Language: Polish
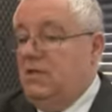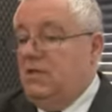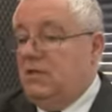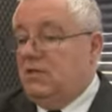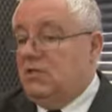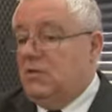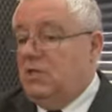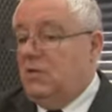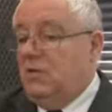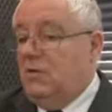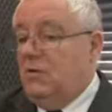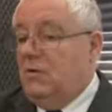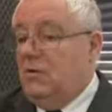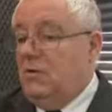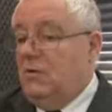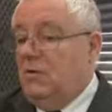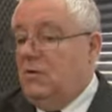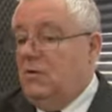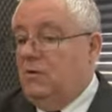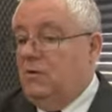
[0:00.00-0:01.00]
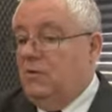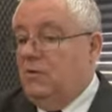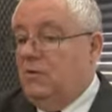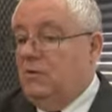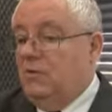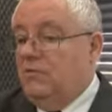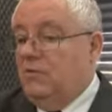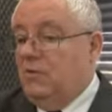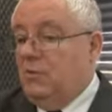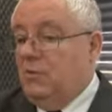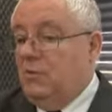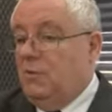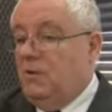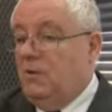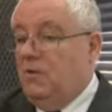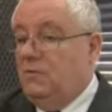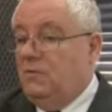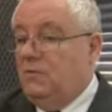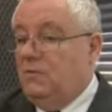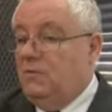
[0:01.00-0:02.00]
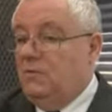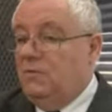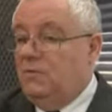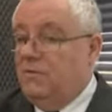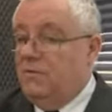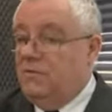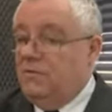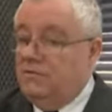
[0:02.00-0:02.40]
z czego około 2 milionów,